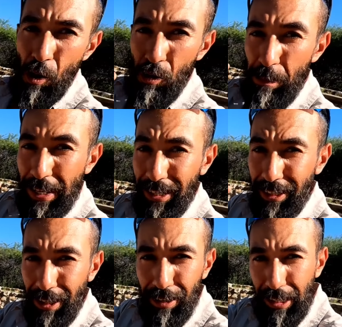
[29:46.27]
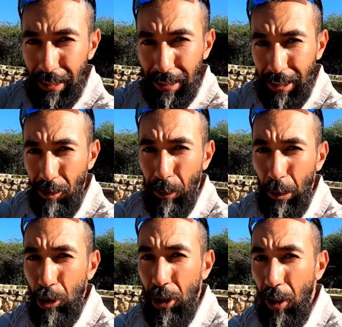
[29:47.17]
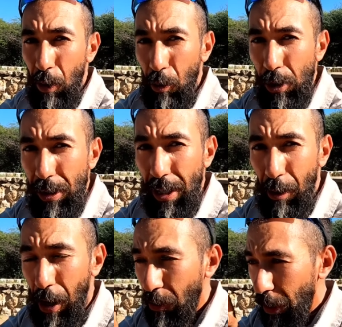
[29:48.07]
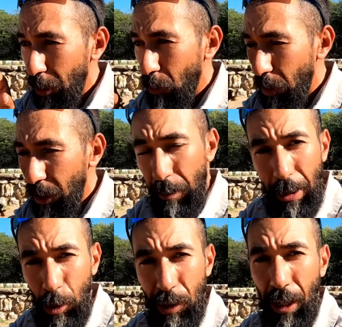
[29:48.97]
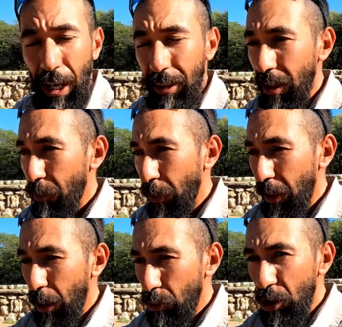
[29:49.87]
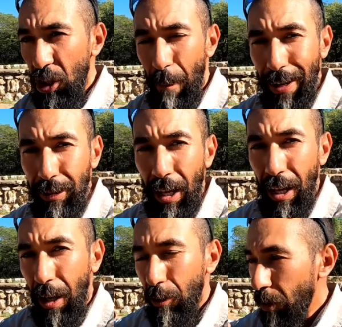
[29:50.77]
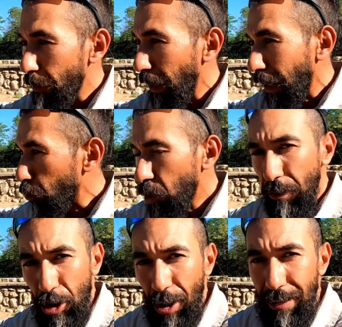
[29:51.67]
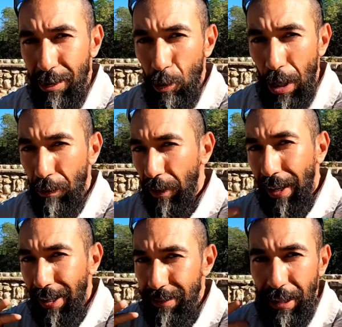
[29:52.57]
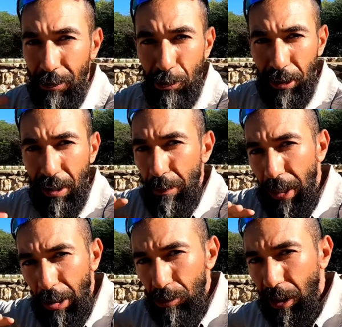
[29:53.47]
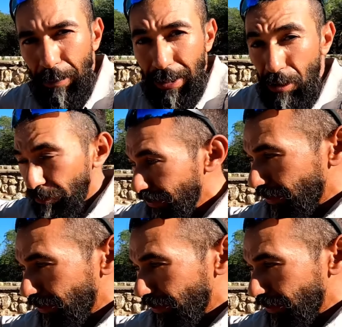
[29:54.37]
والميريكان قال لك كانوا بغاو يشريوها ويديوها وقال لكم ولكن من حسن الحظ ما لقاو حتى شي مطار ولا ما لقاوش كيفاش يهزوها وفي الاخر تانيولات البيعه وضربت لهم في